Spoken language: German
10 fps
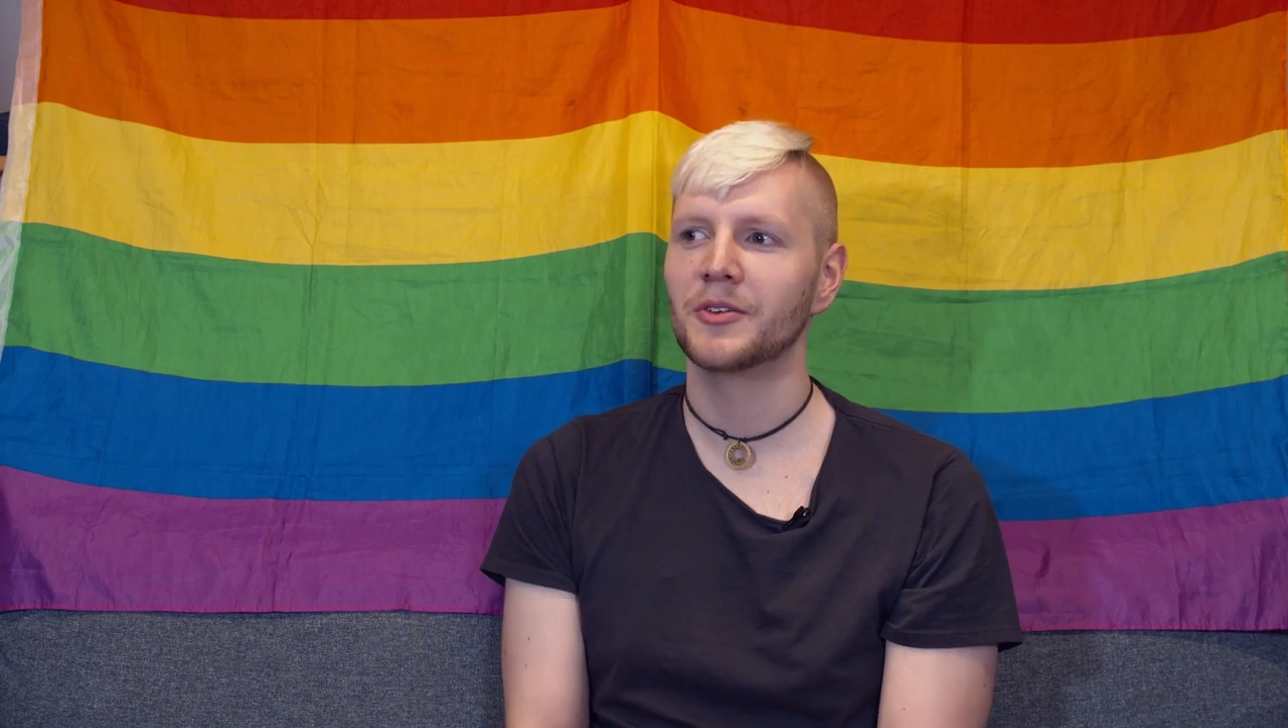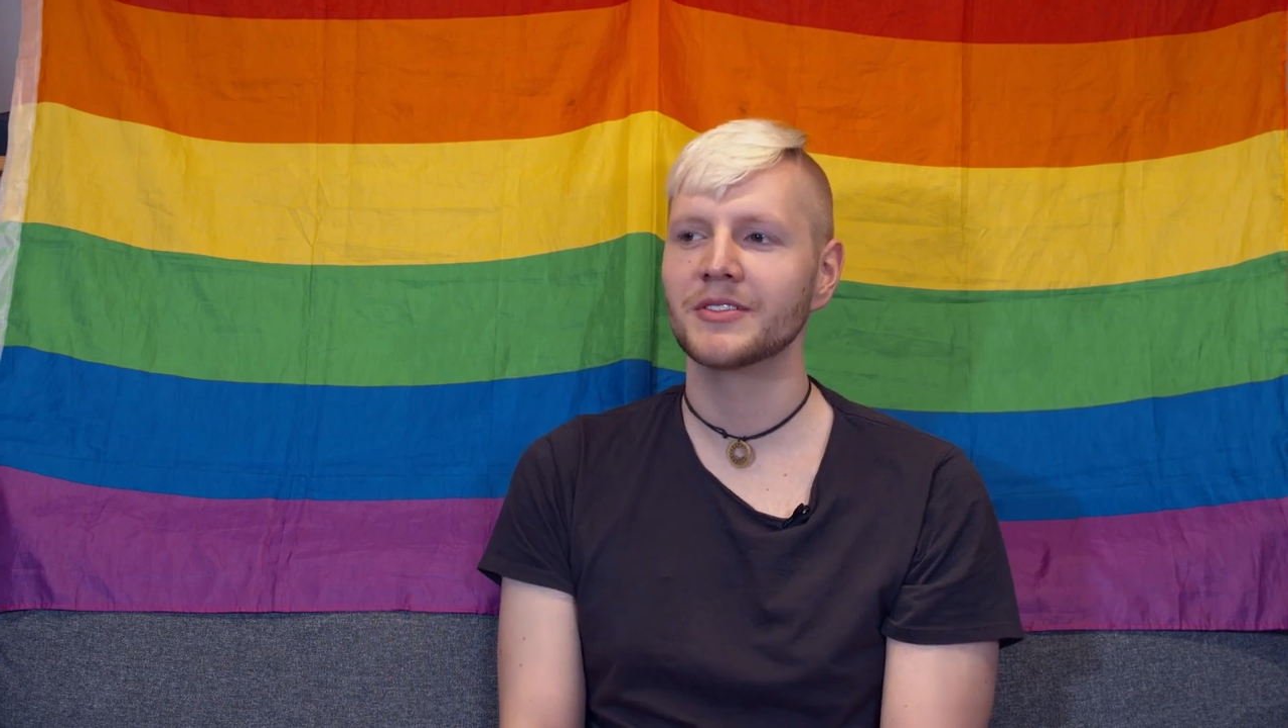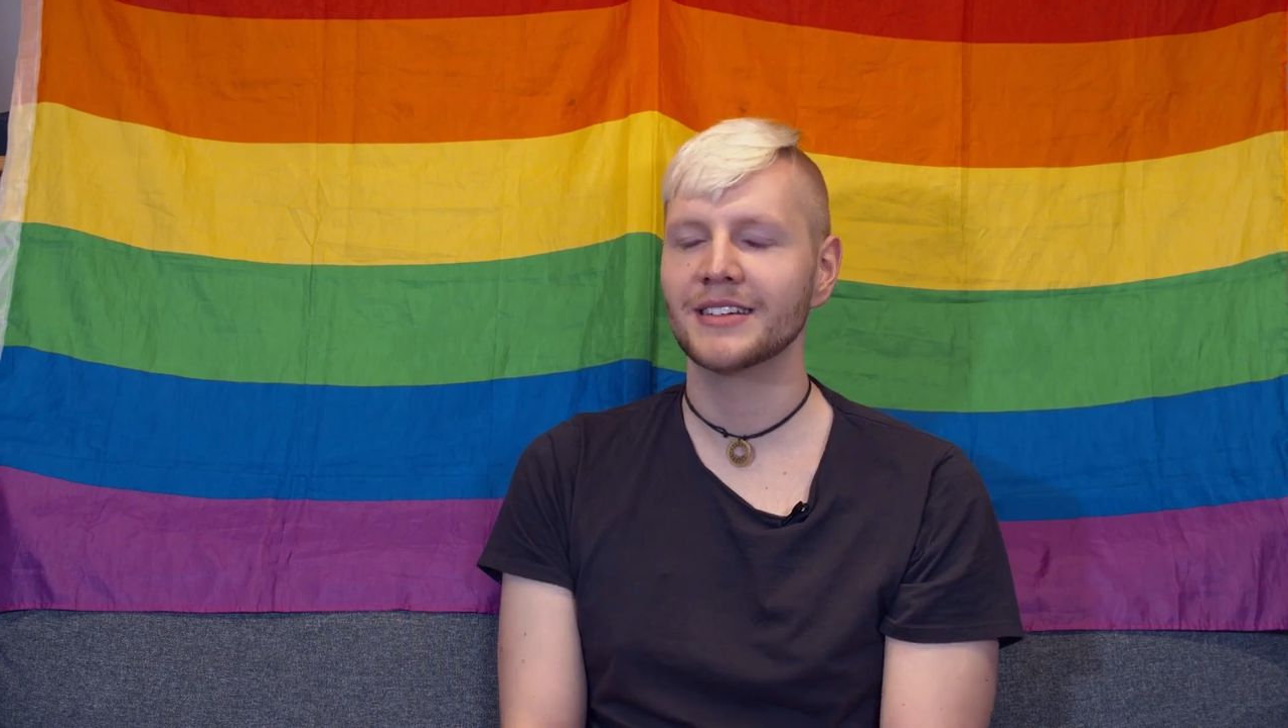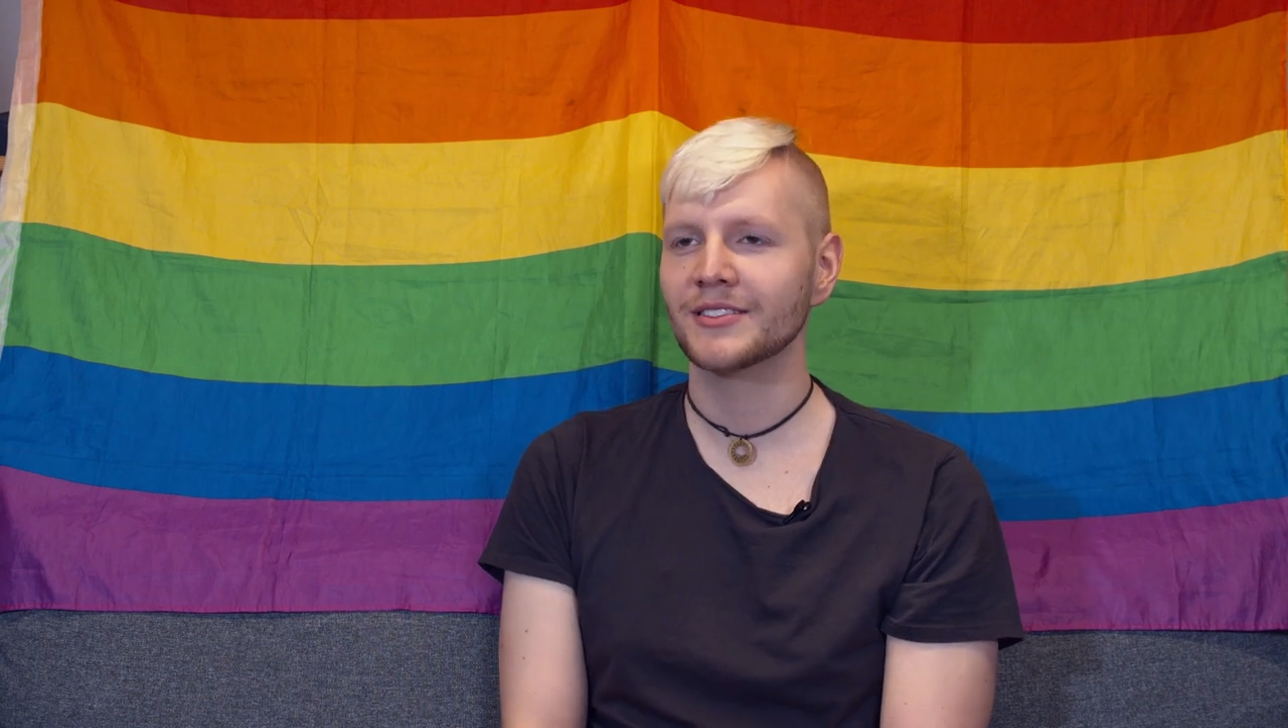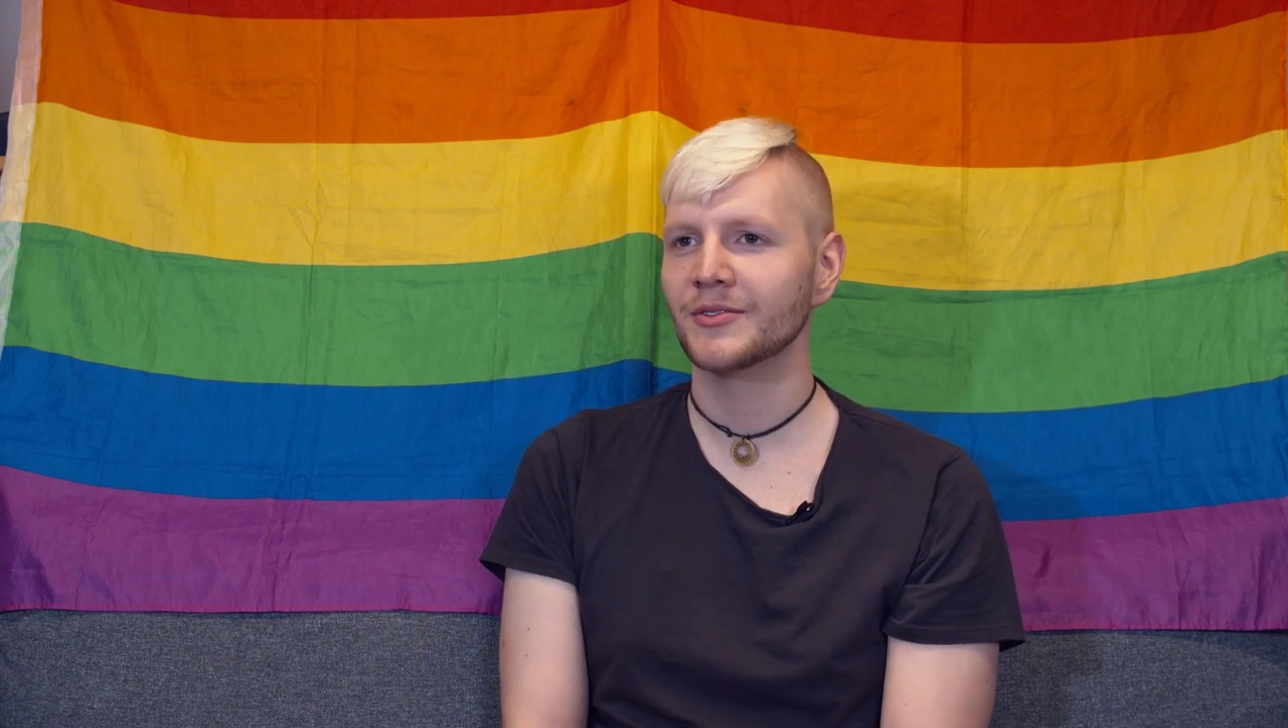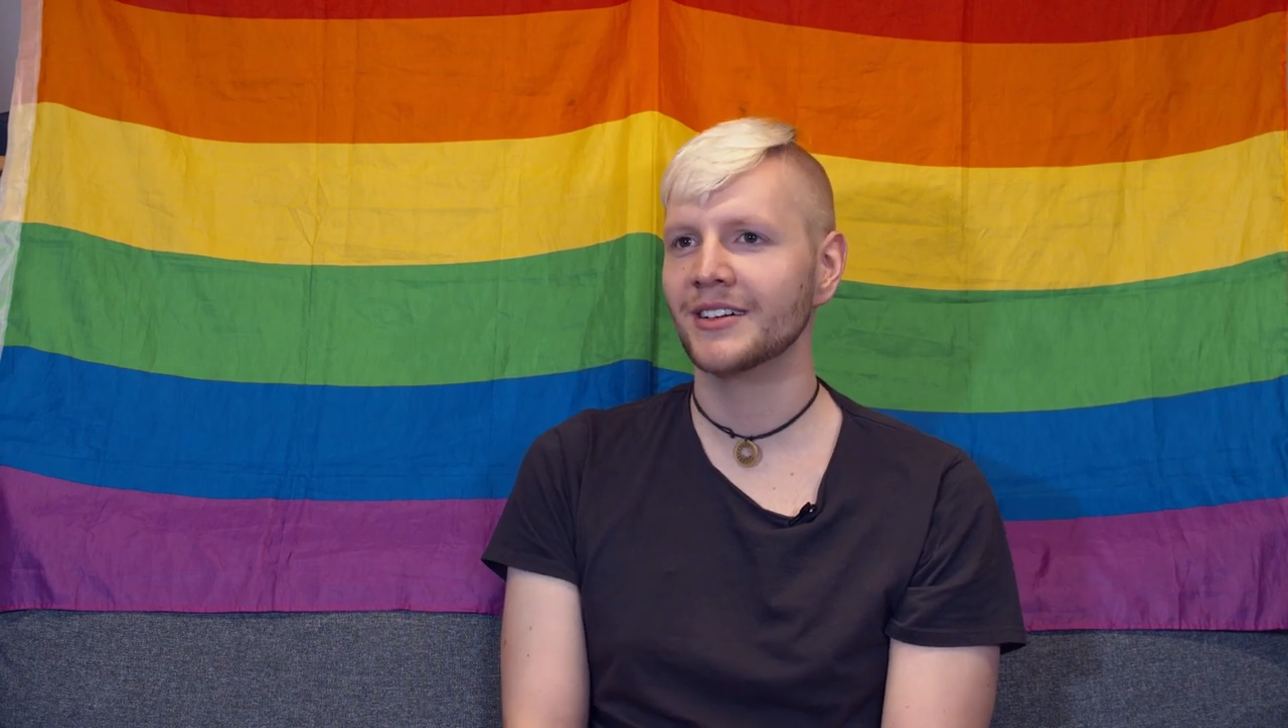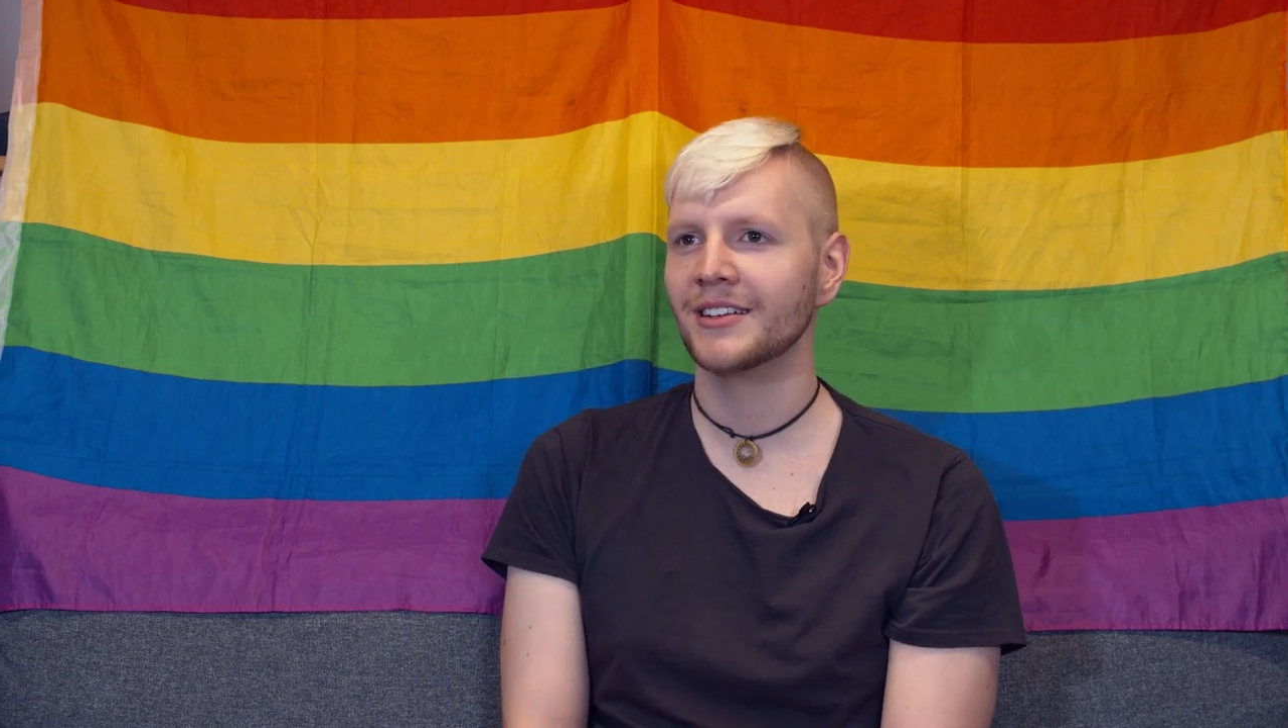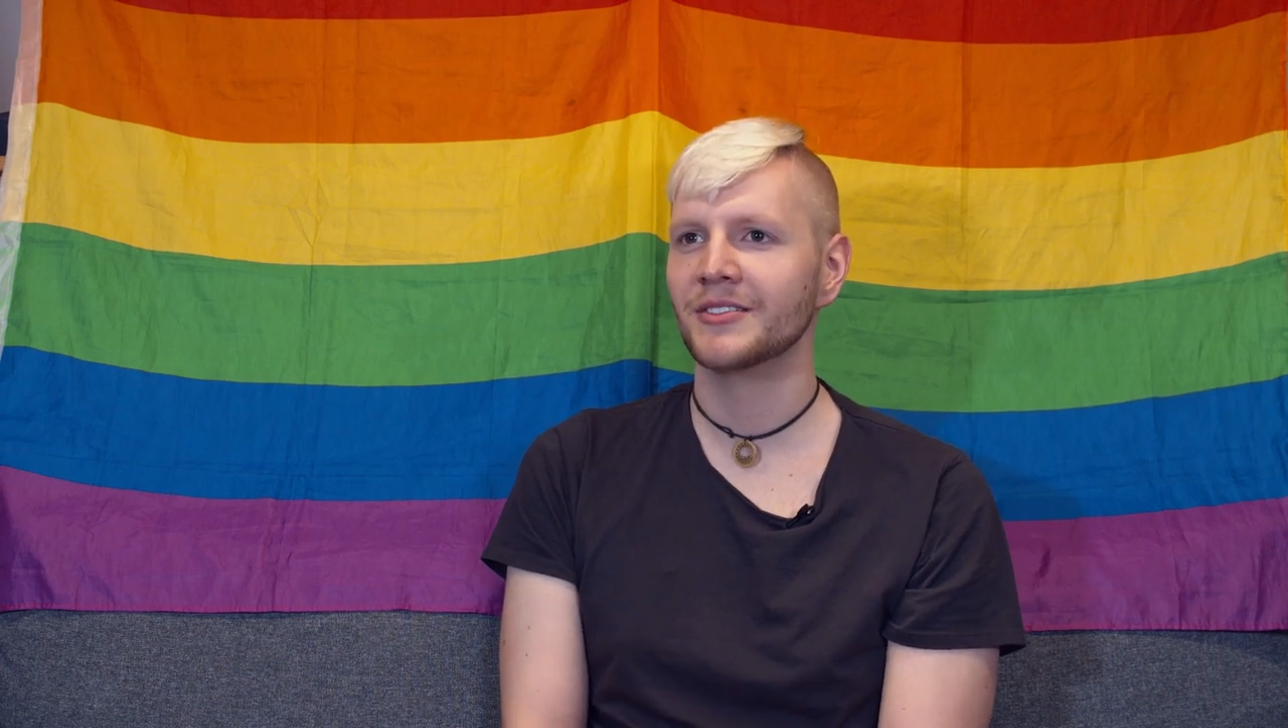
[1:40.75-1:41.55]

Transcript: doch sexuell.